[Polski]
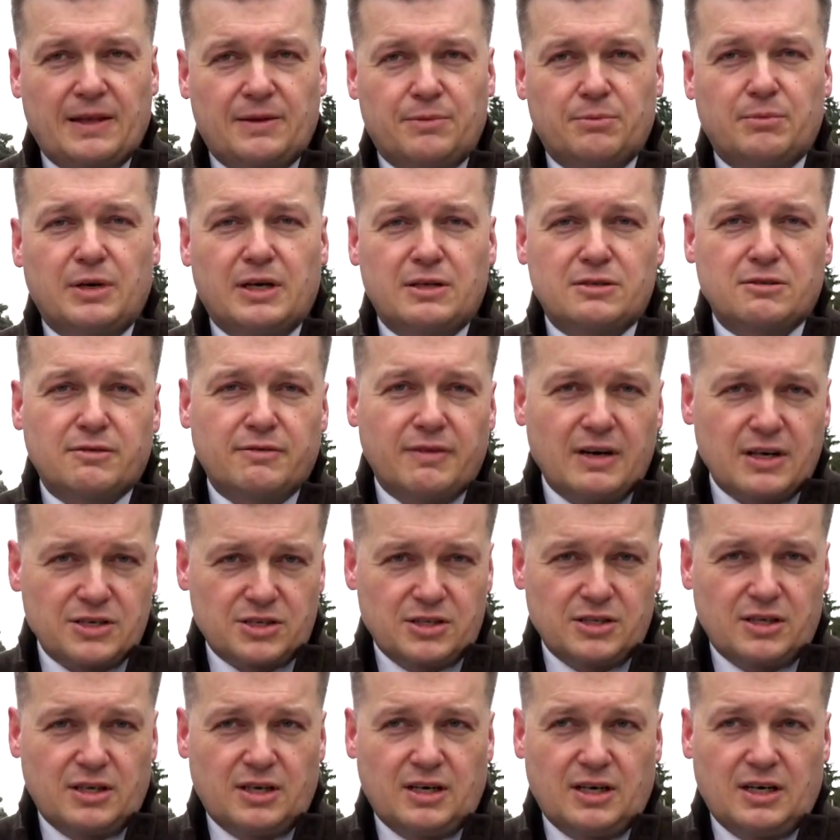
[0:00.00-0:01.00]
bardzo
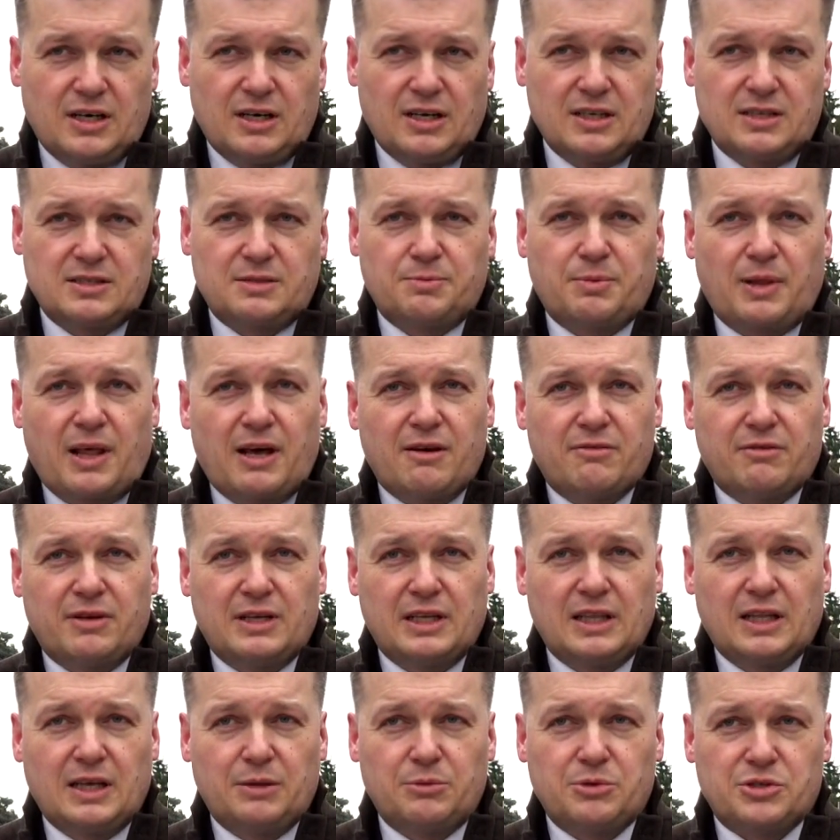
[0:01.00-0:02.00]
ważna
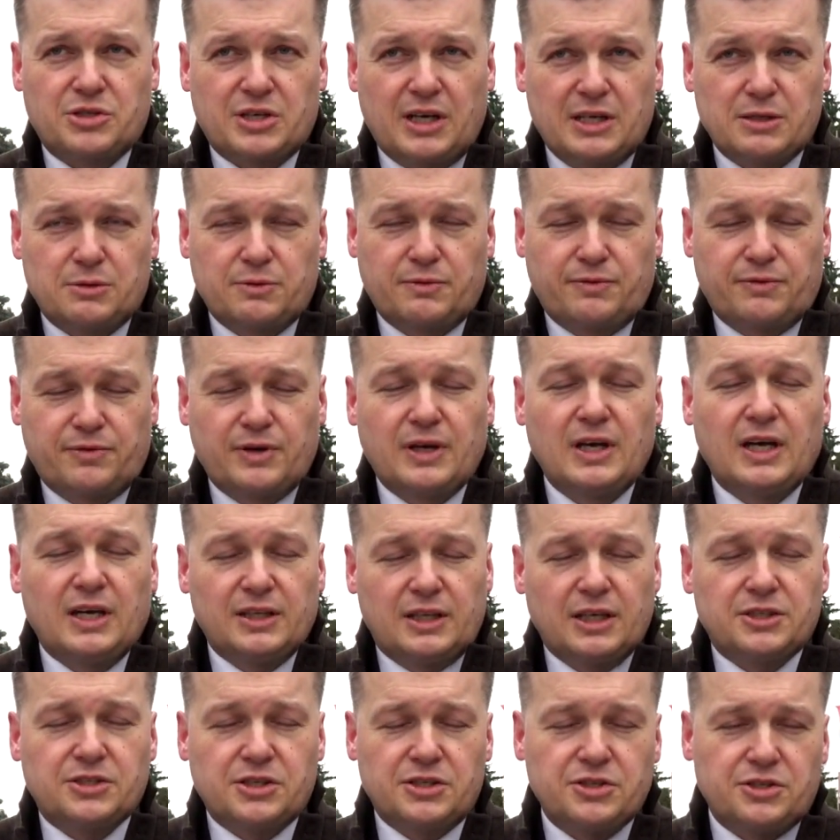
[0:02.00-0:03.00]
sprawa dla mieszkańców
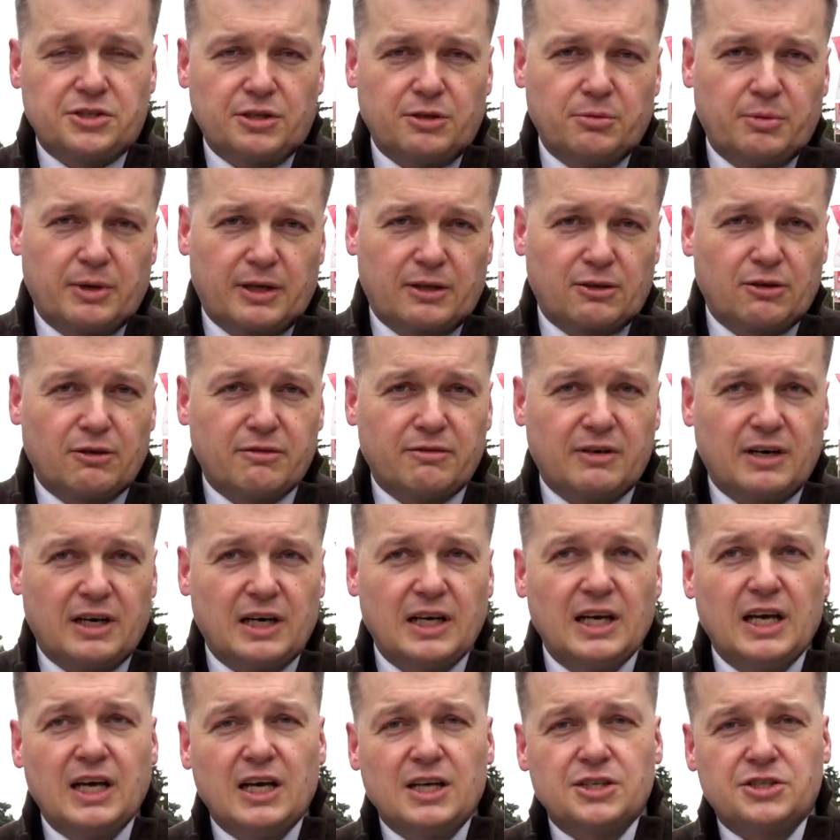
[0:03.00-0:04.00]
tej części
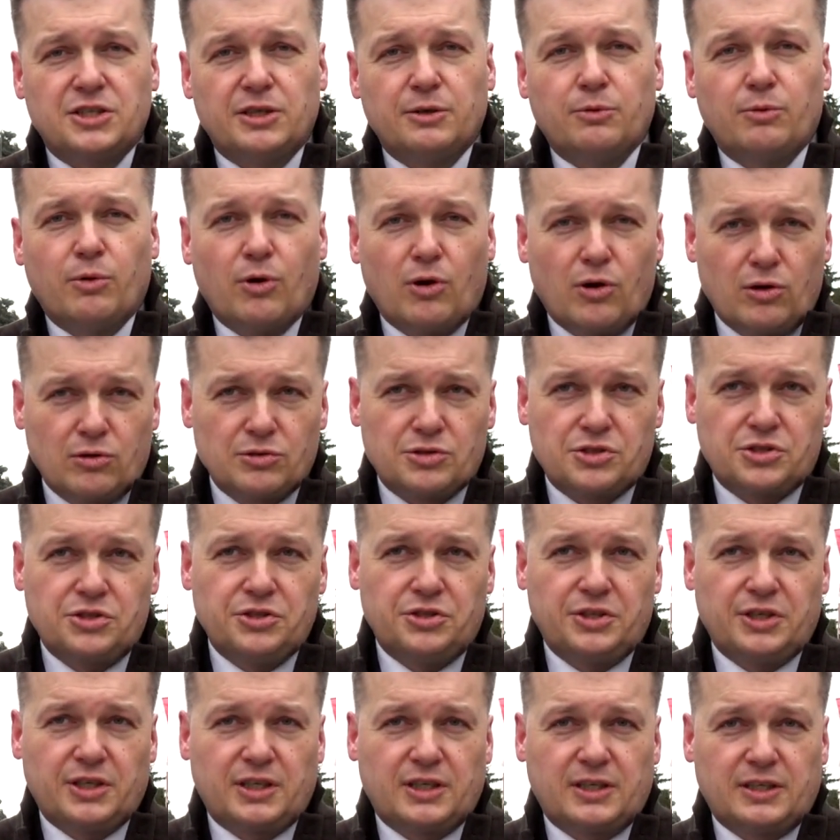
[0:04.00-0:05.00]
Lubartowa, czyli
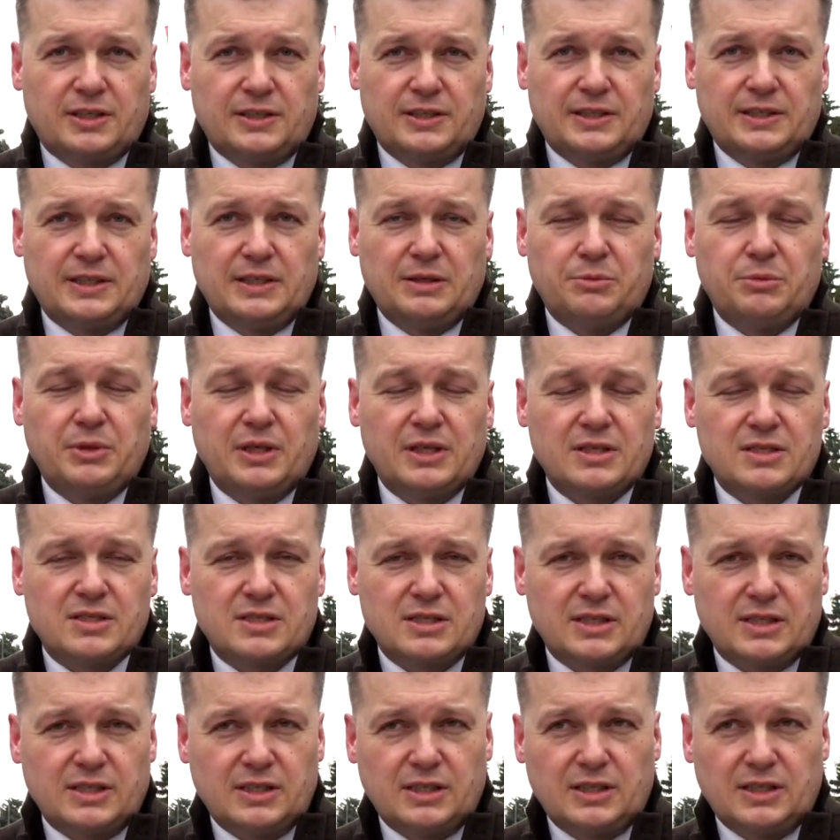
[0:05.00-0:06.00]
łącznik
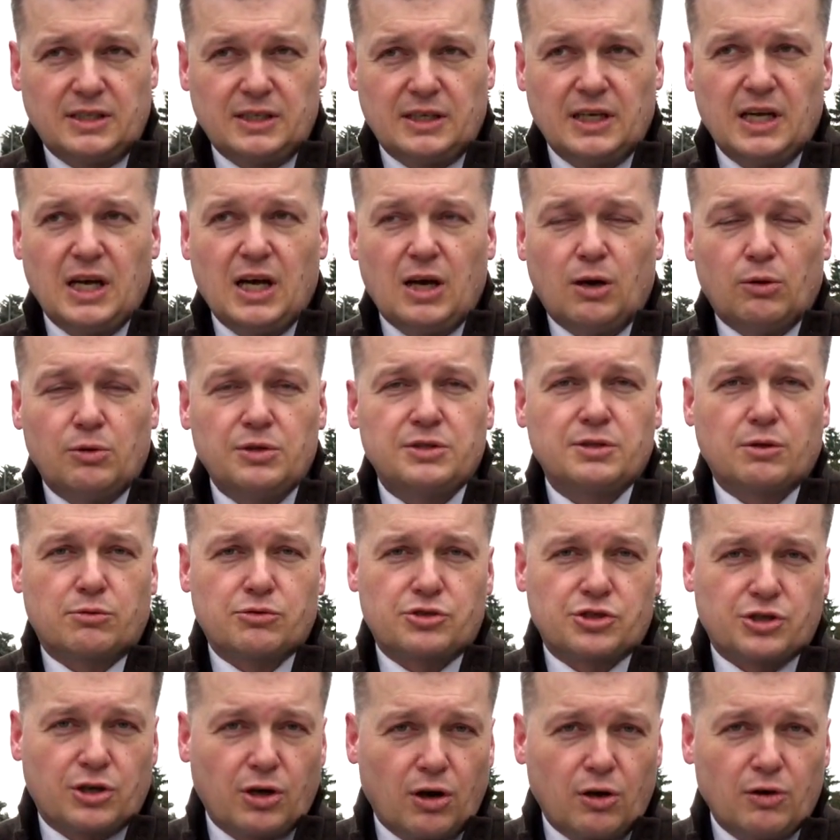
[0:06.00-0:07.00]
między ulicą
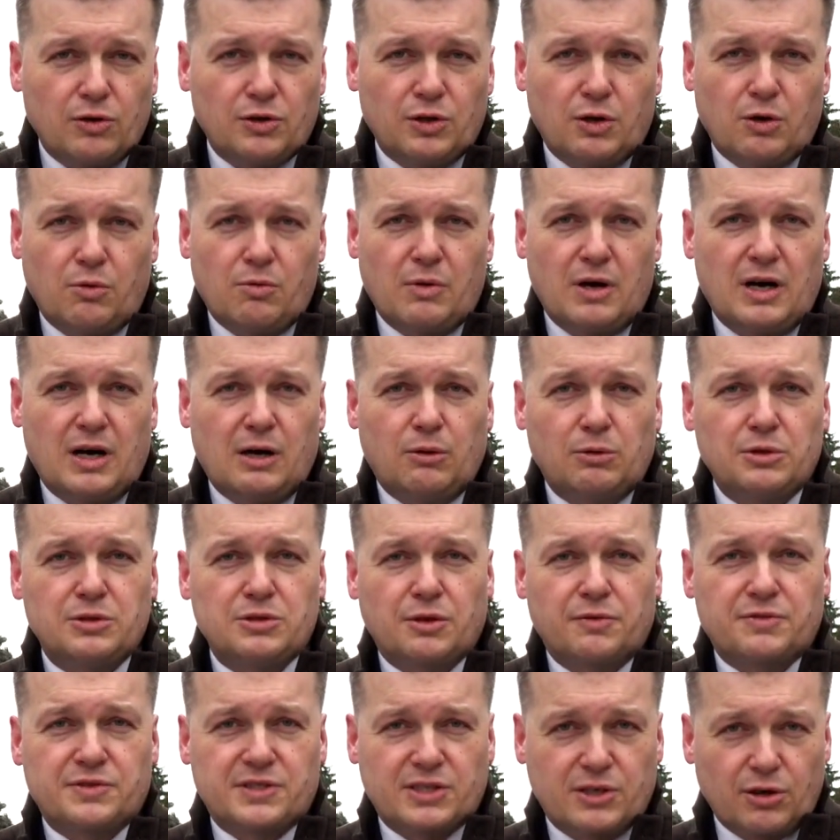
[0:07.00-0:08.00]
Szkolną a
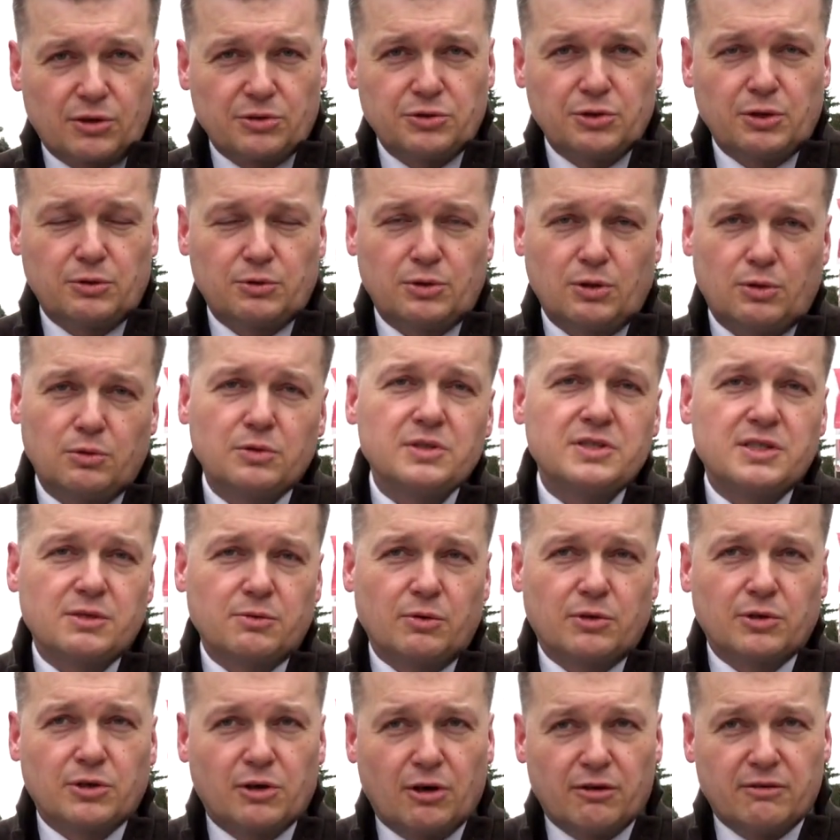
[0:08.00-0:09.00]
ulicą Wschodnią do ulicy
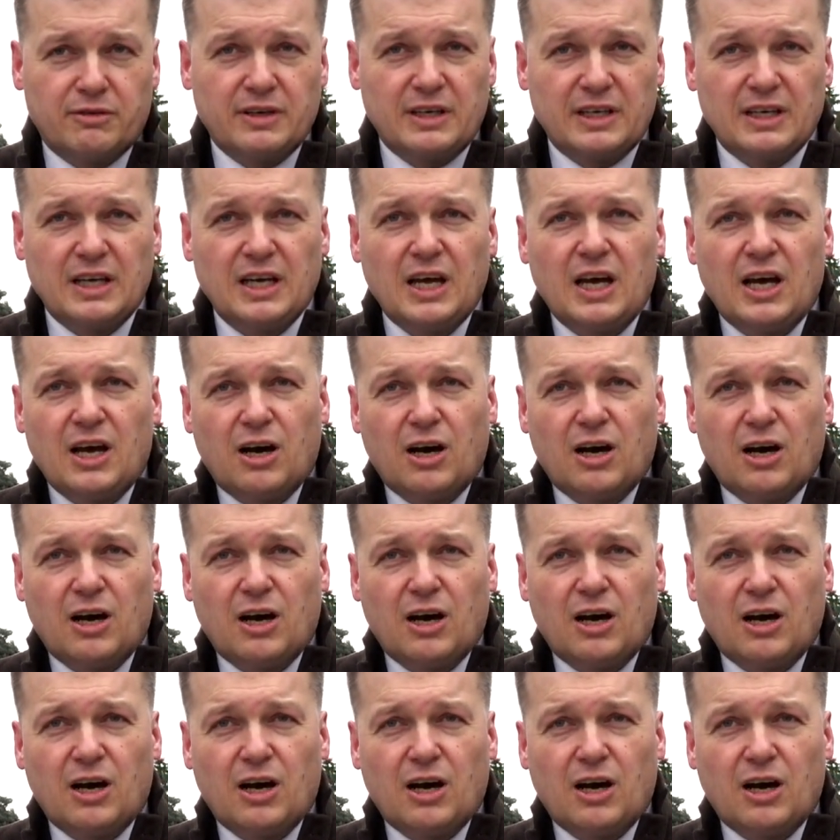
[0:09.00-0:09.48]
Łąkowej.